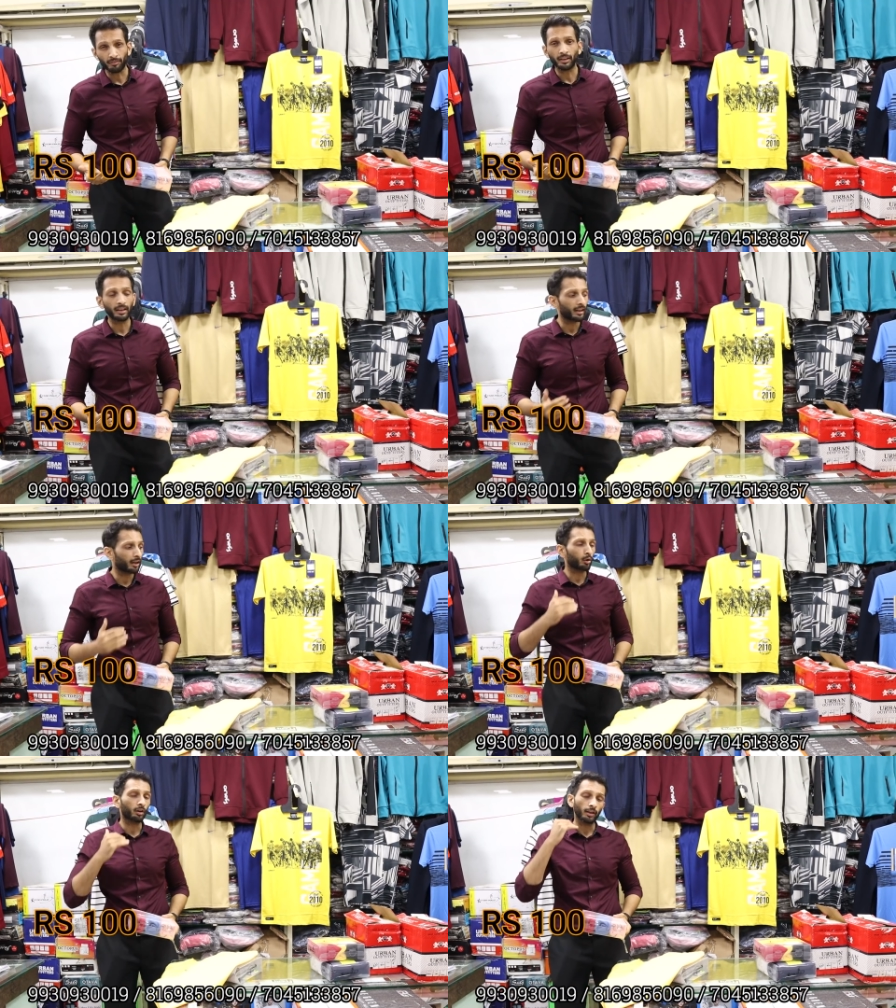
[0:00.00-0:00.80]
काफी गए
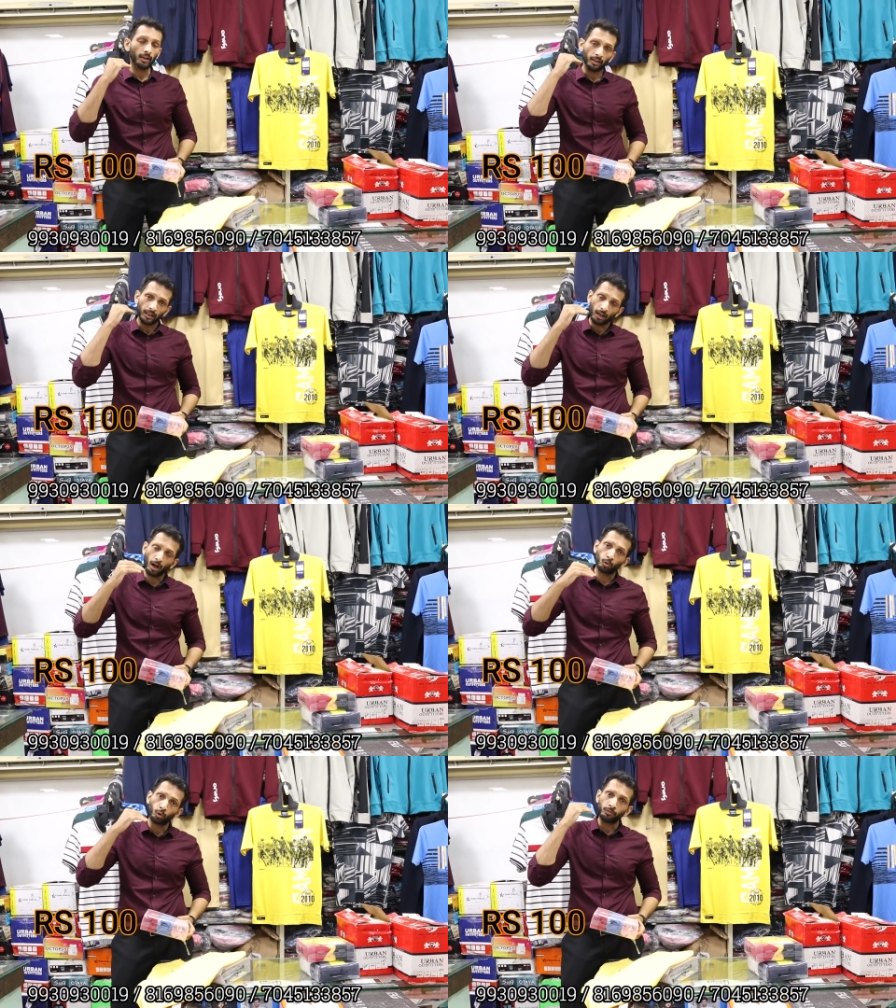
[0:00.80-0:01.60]
हैं और
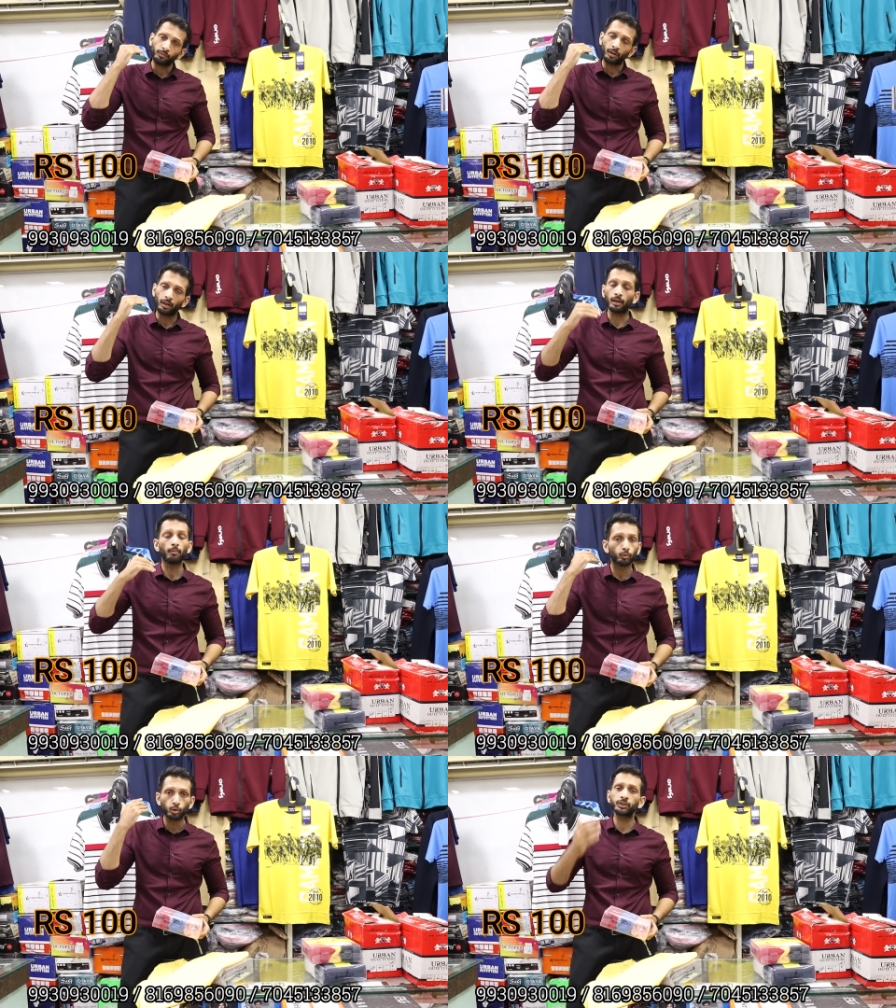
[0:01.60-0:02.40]
आउट ऑफ
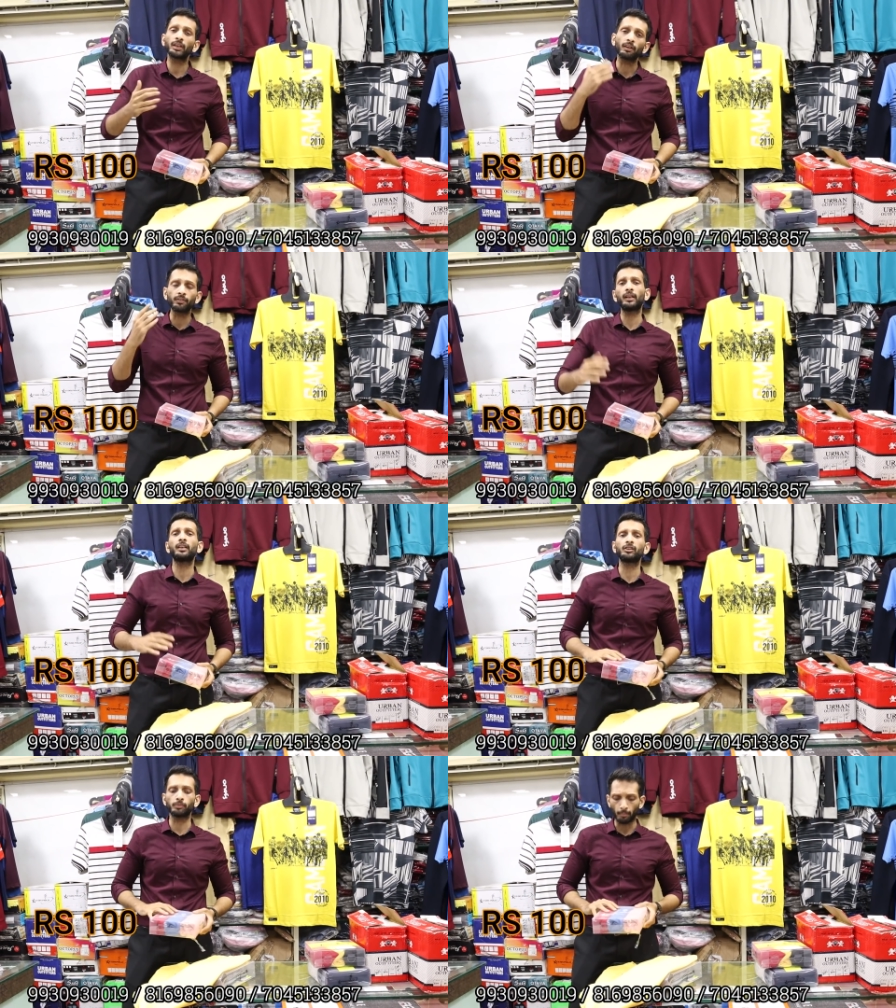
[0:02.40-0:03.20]
दूसरी काफी
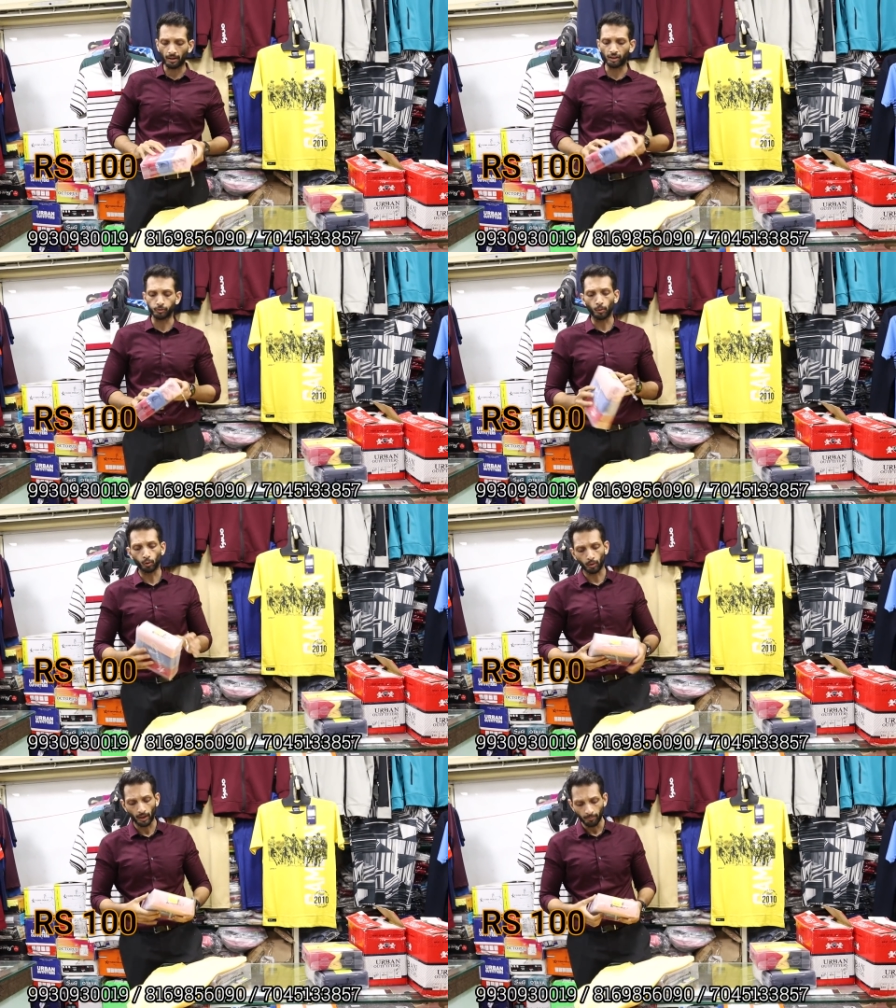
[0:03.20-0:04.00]
कंट्रीज में हमारा
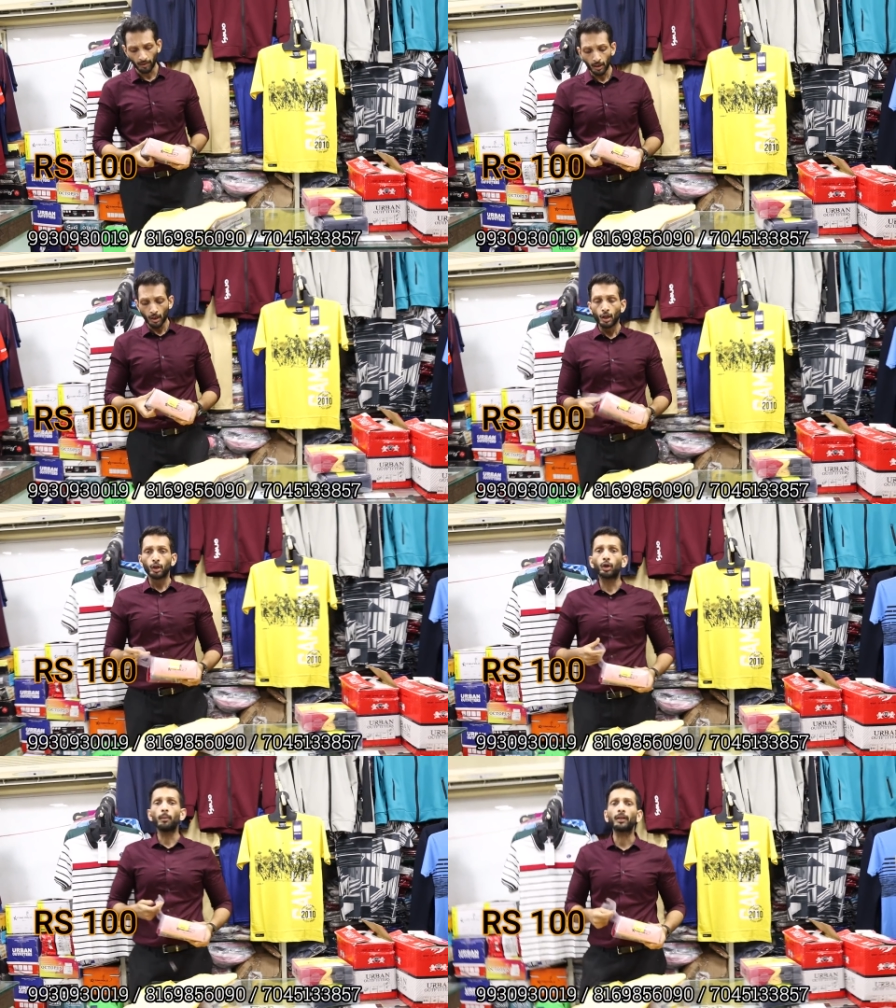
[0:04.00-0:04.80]
एक्सपोर्ट हो रहा है
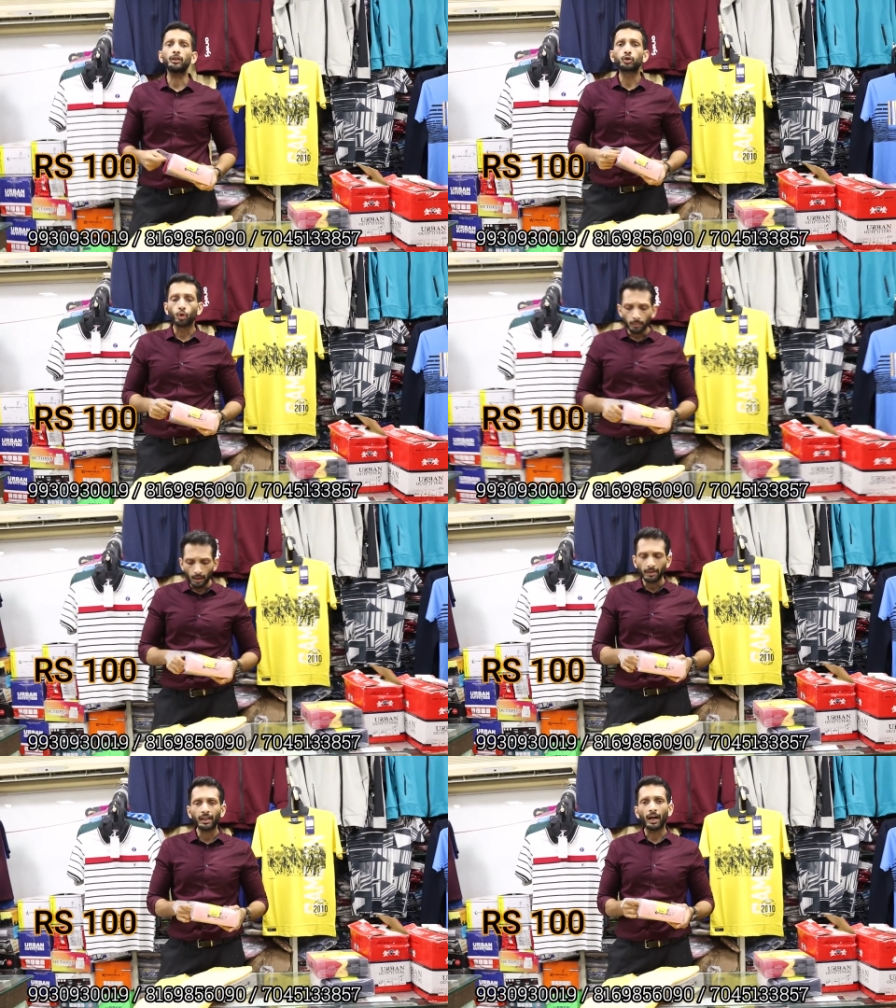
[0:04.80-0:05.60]
तो हमारा जो
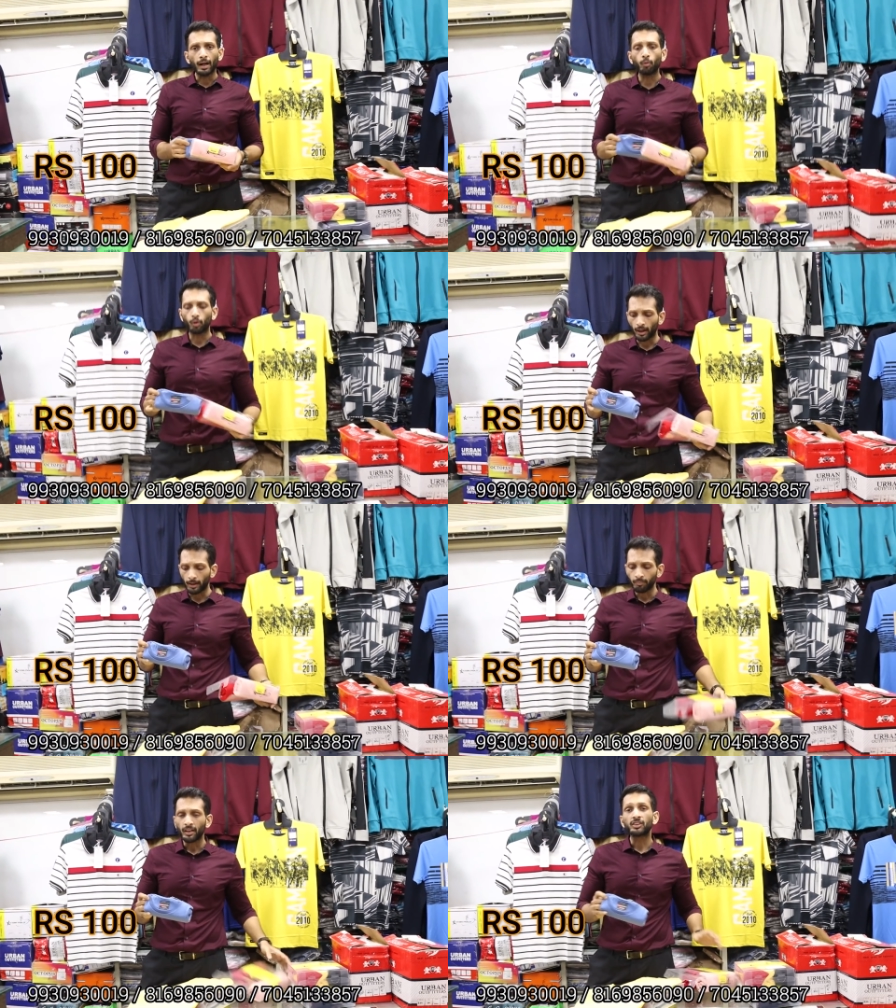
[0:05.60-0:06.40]
भी अभी काम हो रहा
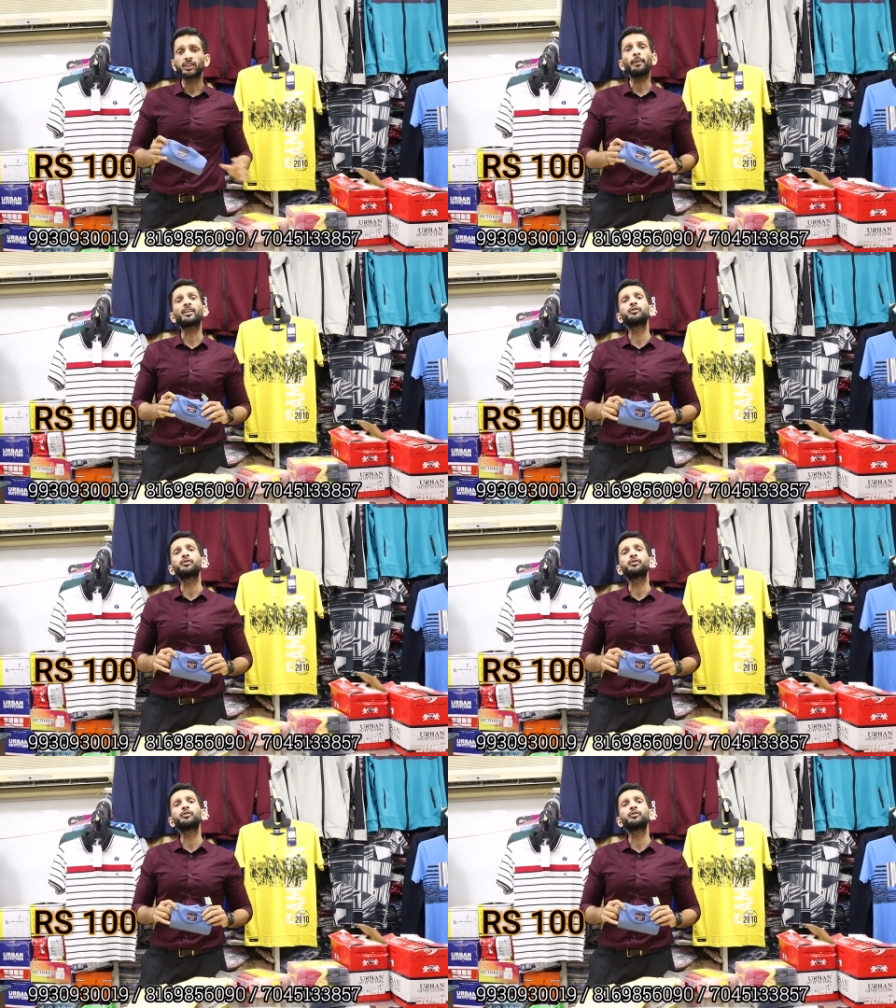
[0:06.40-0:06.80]
है सब